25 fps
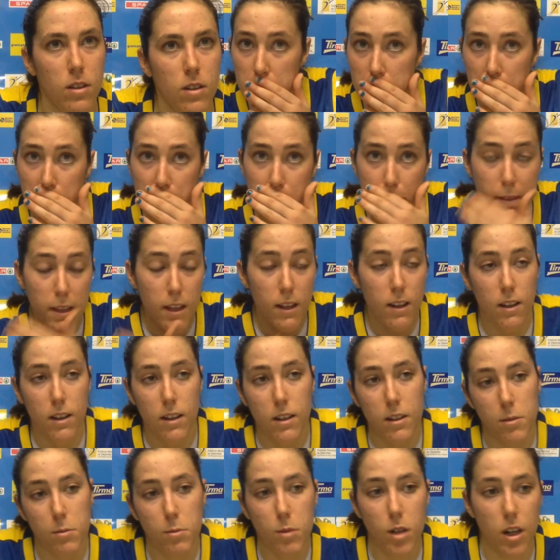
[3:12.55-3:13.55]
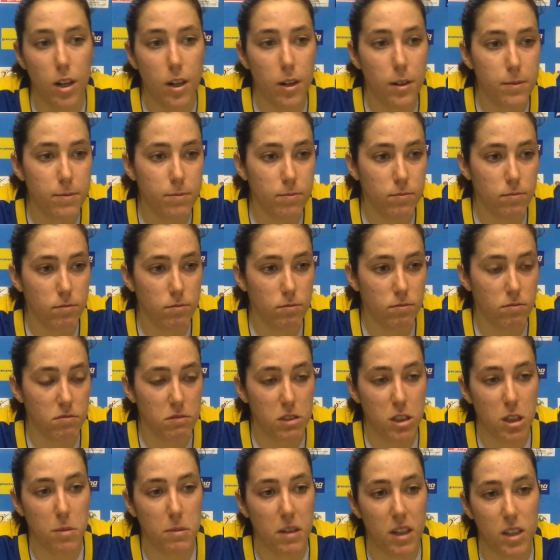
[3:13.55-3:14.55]
Y Bueno,
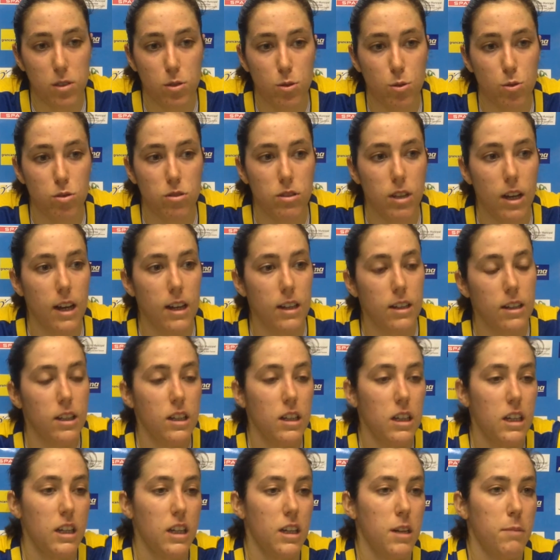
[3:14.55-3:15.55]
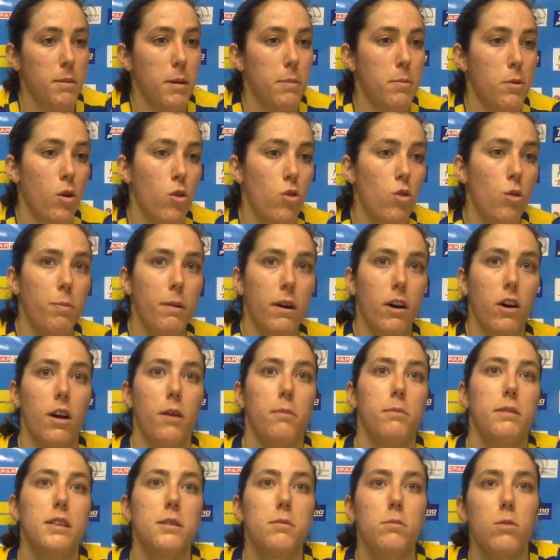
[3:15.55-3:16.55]
mm, no me asusta ni me preocupa
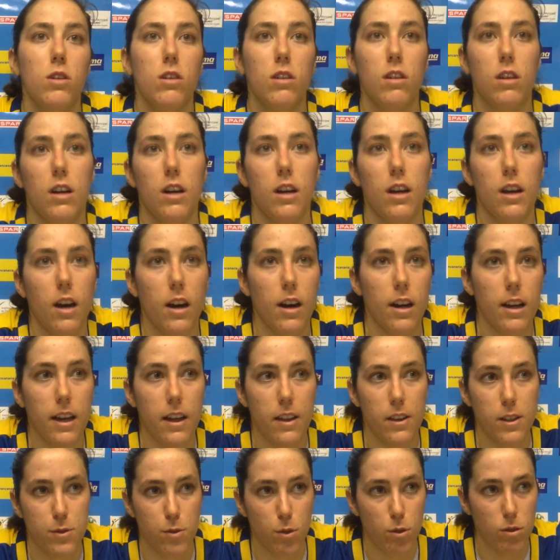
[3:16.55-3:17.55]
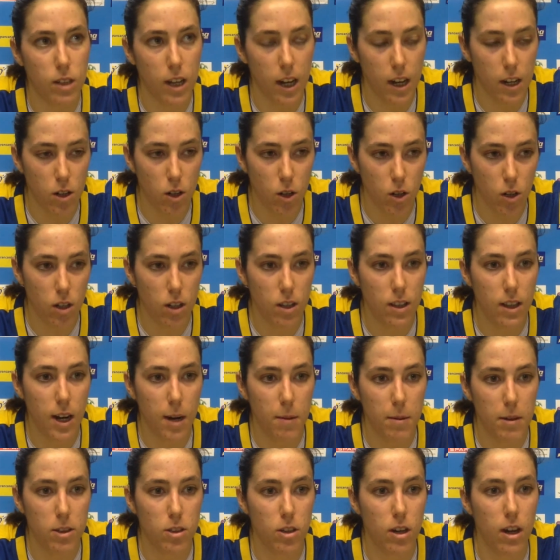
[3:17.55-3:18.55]
ahora mismo. Eh, ahora hay que disfrutar hoy de
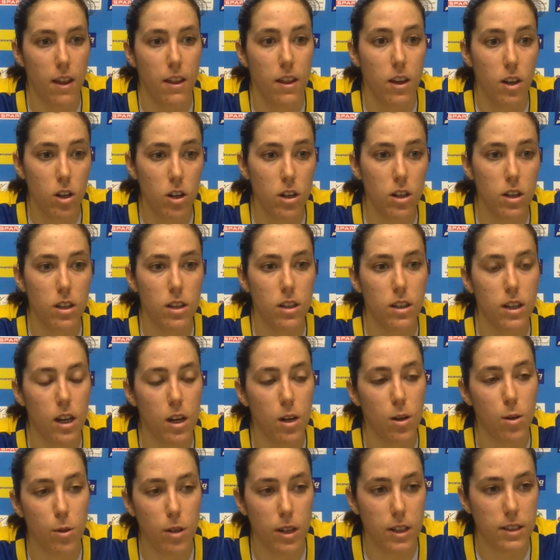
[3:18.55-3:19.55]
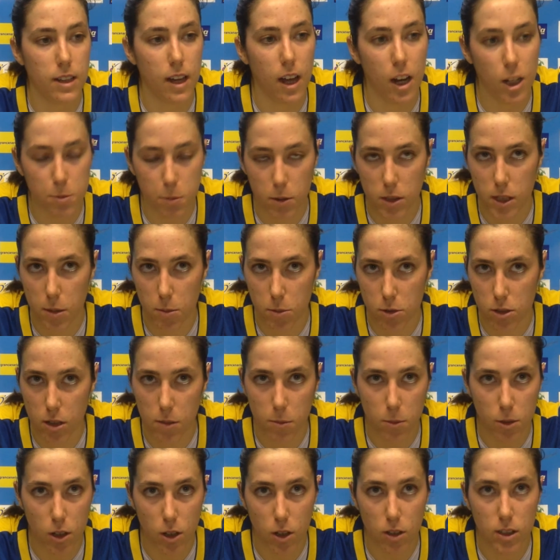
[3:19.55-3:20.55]
la victoria de hoy y el lunes ya nos pondremos
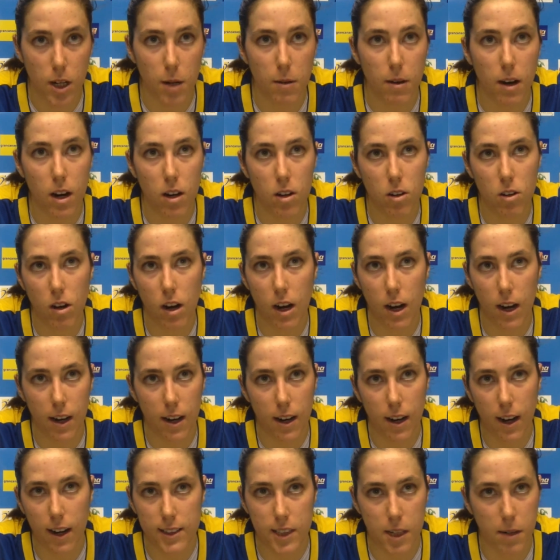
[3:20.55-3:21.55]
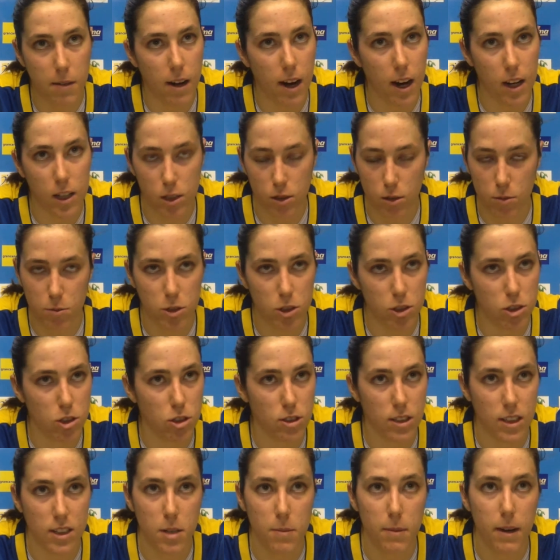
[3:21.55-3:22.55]
el mono de trabajo a, trabajar como hemos hecho
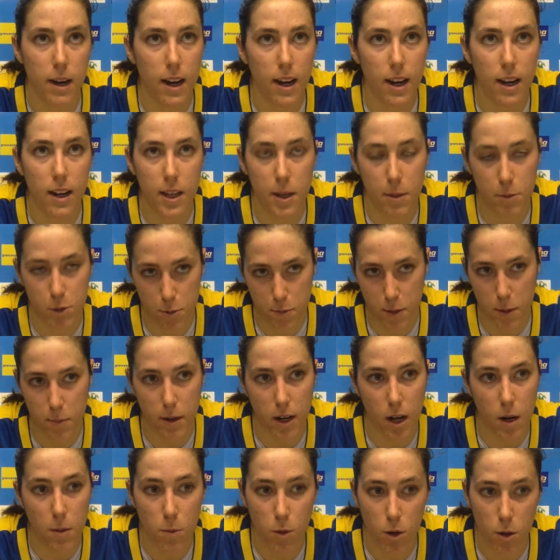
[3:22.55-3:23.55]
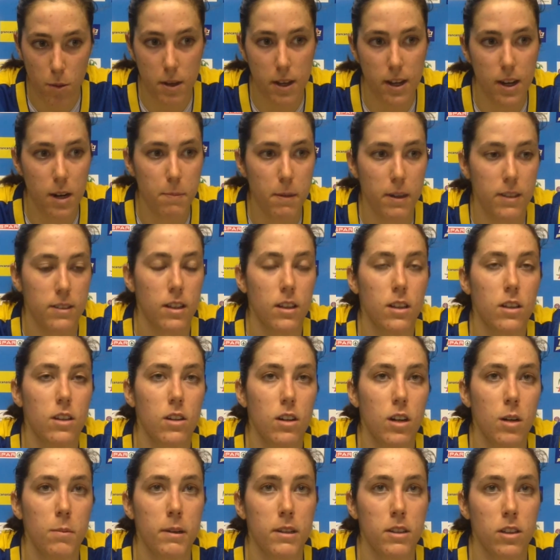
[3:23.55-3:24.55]
esta semana y hemos preparado muy bien el
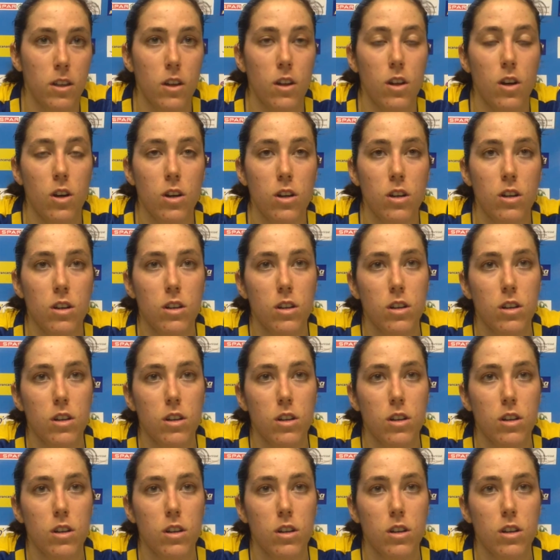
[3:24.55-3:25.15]
partido, el partido de hoy.